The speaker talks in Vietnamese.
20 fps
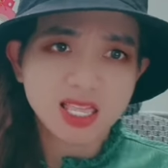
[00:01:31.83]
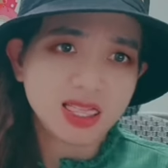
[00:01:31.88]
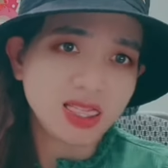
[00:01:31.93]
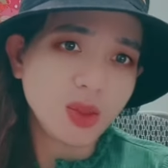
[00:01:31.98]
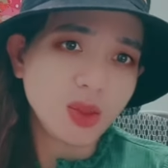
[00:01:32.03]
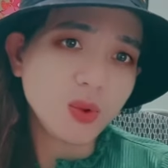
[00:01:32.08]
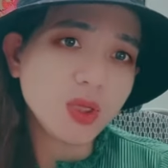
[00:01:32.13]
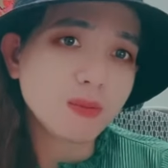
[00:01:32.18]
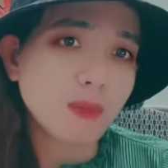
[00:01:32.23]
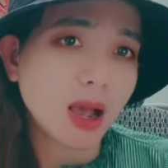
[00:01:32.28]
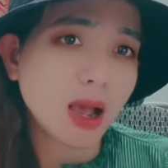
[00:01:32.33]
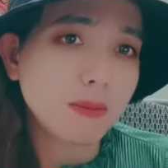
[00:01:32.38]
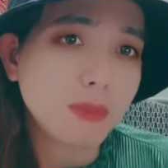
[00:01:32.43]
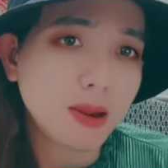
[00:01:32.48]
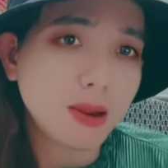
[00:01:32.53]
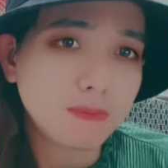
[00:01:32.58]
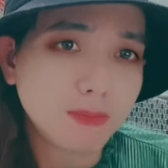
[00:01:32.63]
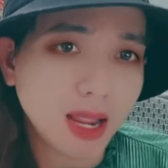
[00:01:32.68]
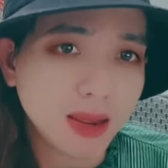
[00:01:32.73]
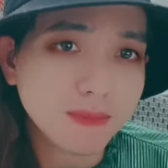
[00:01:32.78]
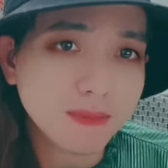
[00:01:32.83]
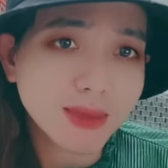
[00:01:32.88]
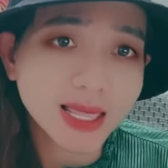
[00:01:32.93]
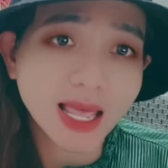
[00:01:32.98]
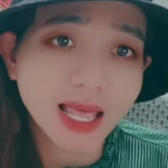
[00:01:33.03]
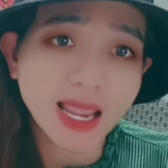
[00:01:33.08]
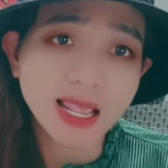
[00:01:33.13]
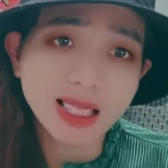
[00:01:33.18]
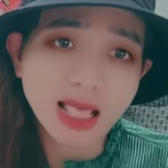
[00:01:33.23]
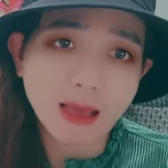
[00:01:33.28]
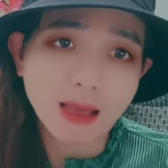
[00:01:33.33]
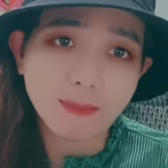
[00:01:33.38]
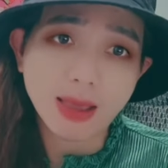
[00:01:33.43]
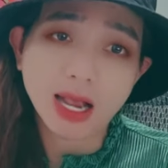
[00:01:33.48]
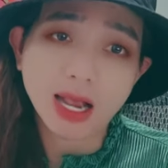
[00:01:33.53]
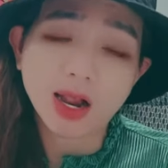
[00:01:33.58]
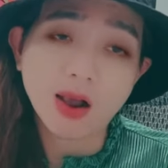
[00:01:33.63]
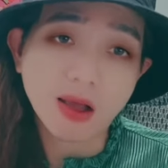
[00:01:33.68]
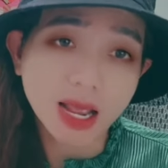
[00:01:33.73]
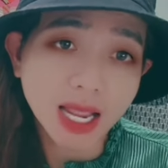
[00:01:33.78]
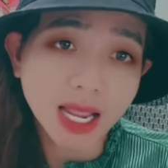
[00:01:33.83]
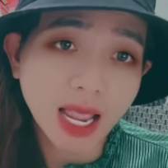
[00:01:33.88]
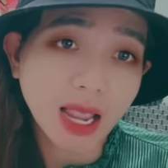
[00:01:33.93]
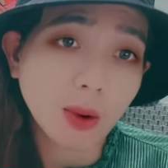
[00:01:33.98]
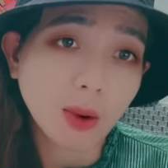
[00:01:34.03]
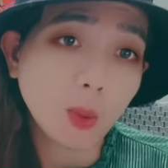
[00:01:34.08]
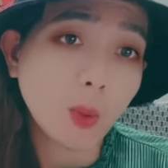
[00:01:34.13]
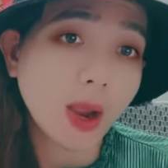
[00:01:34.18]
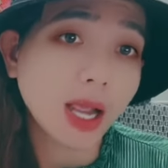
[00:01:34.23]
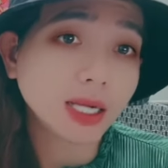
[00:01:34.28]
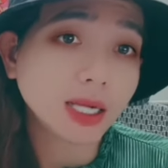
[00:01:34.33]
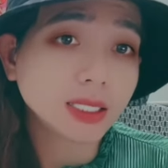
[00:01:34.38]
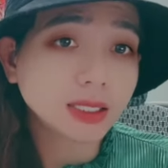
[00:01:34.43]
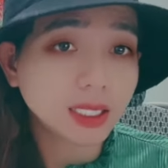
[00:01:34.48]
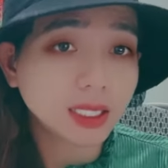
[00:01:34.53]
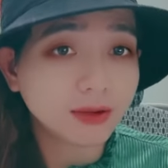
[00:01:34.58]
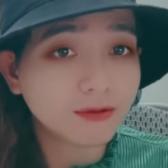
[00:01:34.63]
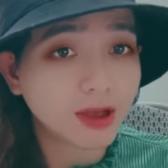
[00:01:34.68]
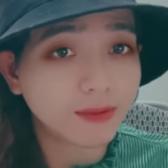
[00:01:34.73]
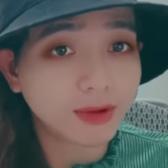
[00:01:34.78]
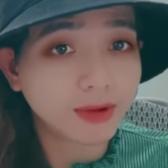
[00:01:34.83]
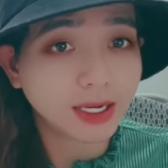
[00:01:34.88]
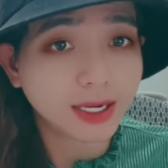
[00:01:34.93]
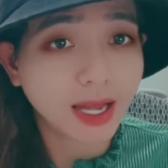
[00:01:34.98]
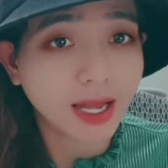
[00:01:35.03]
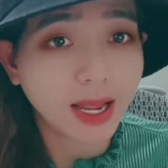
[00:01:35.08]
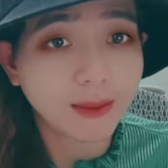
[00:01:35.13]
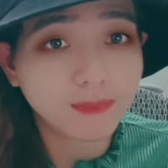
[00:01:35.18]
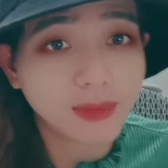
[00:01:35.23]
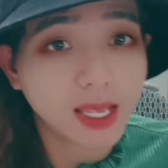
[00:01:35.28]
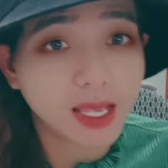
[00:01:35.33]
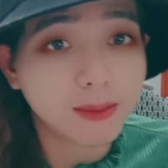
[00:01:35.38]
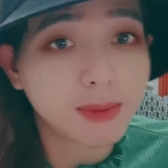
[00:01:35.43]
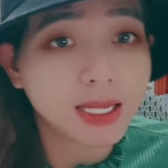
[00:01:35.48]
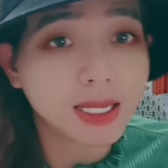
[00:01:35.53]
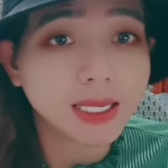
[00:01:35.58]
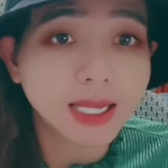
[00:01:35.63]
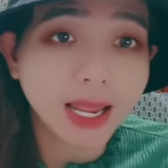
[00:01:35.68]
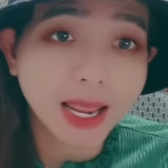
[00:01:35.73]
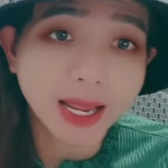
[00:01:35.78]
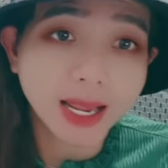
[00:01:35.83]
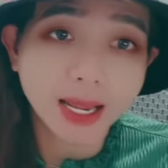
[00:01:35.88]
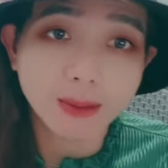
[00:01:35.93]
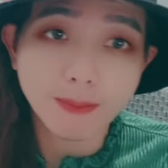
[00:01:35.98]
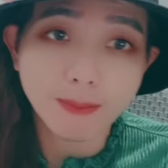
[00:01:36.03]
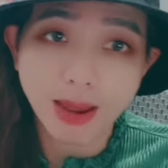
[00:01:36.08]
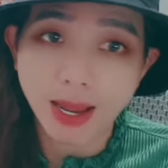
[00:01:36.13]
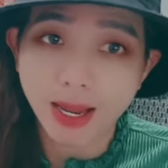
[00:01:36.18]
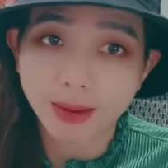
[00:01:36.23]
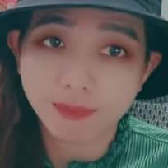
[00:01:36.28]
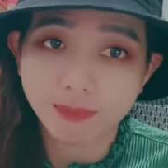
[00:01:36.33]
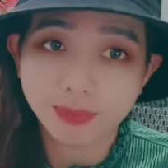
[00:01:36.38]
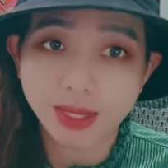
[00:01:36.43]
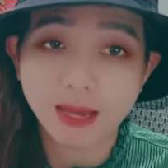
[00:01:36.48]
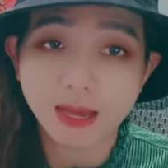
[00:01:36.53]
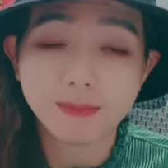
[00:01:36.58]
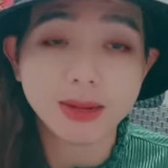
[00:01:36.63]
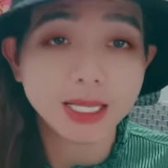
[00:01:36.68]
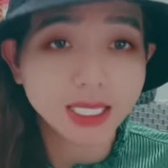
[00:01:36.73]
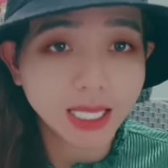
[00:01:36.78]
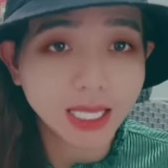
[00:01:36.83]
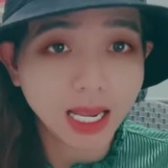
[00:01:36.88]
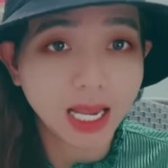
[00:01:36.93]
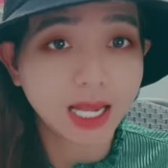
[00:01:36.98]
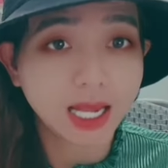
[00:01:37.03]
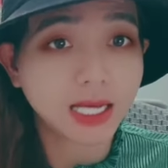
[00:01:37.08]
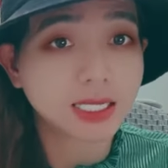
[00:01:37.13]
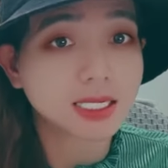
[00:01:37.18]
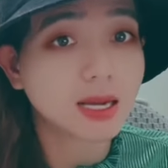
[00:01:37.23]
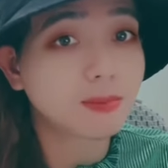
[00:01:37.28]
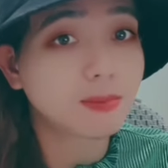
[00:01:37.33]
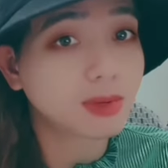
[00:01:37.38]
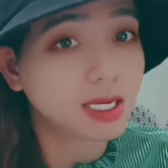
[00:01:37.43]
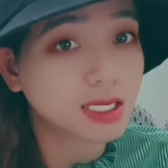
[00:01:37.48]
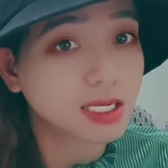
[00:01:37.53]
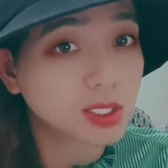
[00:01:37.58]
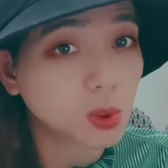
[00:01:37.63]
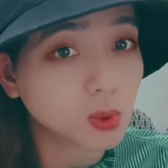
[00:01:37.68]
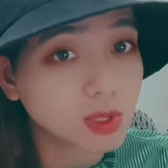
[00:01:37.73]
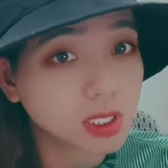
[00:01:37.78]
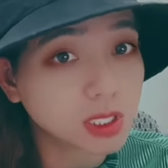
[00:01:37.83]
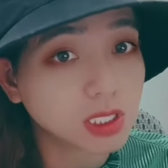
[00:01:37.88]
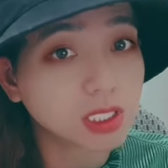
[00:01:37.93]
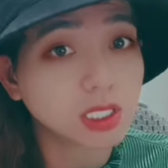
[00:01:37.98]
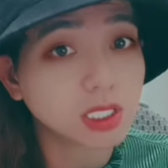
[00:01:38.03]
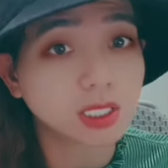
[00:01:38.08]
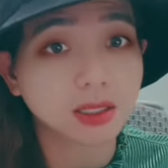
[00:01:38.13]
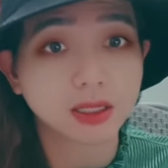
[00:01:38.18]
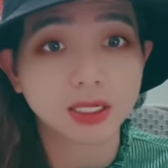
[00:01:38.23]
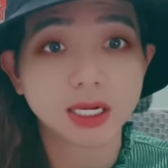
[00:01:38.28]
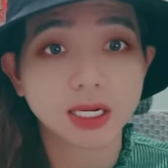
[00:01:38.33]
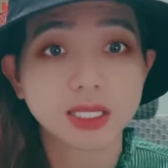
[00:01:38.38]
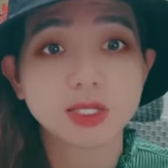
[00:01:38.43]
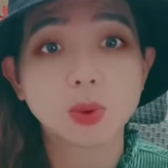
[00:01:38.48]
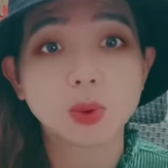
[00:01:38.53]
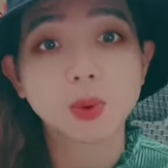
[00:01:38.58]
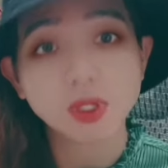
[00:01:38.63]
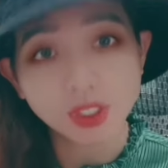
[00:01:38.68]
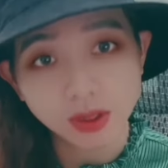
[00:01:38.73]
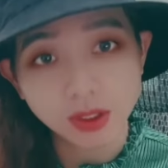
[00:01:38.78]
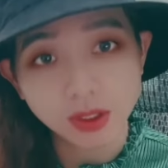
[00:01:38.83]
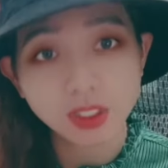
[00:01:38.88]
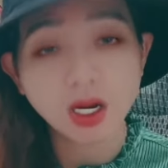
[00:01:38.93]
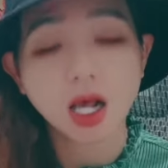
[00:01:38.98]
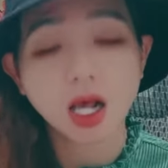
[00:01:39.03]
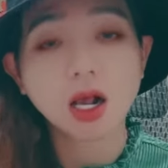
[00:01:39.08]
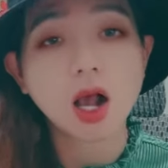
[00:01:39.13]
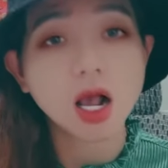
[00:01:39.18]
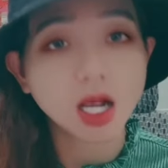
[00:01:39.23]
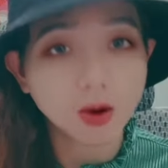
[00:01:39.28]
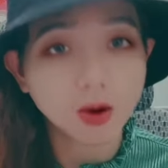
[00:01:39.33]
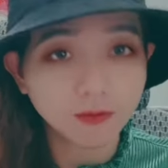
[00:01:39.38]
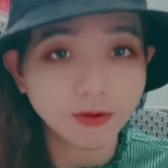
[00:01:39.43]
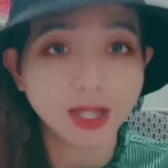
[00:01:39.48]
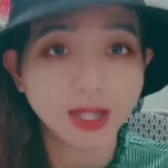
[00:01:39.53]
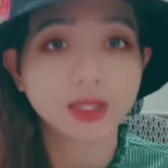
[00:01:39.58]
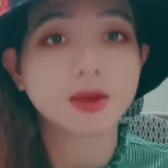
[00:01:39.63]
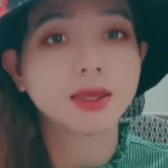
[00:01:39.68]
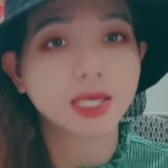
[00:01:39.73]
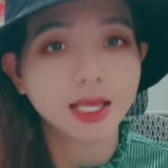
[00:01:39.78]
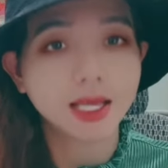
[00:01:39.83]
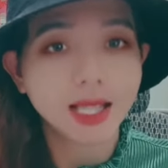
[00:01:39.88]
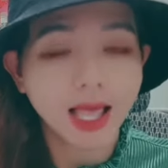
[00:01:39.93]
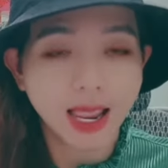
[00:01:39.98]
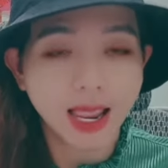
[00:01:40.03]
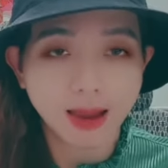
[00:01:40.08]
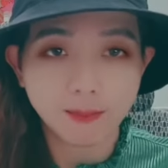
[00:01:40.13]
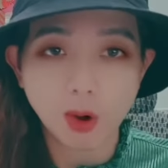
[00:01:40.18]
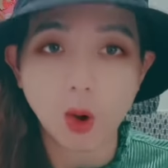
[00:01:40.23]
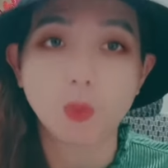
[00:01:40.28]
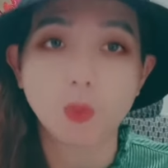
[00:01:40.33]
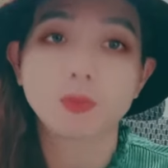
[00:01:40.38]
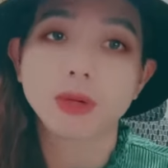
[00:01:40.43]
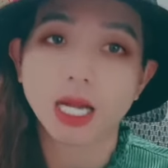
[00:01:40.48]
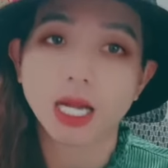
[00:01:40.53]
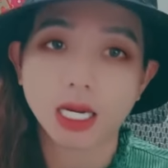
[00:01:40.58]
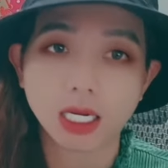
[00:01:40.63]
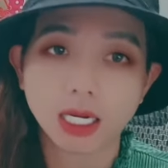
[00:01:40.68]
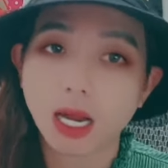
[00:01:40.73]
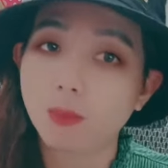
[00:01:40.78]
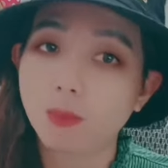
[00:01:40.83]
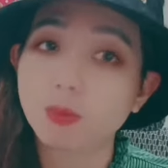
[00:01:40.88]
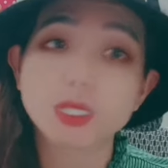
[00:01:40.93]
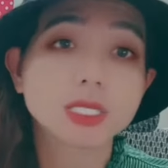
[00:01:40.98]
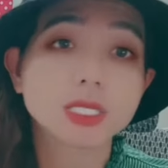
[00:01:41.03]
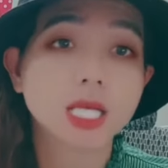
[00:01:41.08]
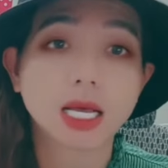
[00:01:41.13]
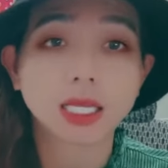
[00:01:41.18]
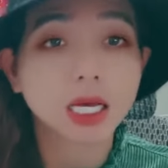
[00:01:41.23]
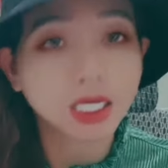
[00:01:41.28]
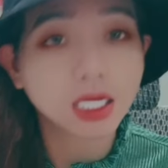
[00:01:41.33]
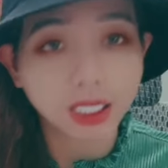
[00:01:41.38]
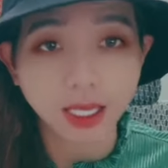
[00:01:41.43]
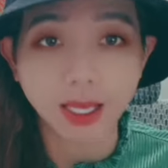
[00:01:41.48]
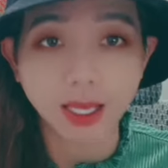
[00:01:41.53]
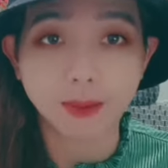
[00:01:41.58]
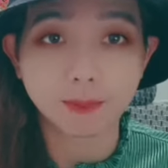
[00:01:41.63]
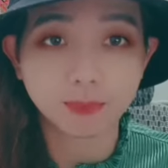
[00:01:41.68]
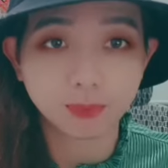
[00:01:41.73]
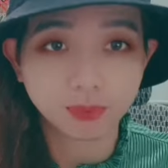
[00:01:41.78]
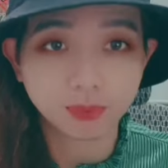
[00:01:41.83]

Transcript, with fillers: nếu như mà ở bên Mỹ mà thấy làm ăn khó khăn quá đó đi về Việt Nam về bánh Tre kìa mẹ về bánh Tre rồi xong rồi đi xuống xứ dừa đó xuống dưới nó có công việc cho chế làm ổn định không có sợ thất nghiệp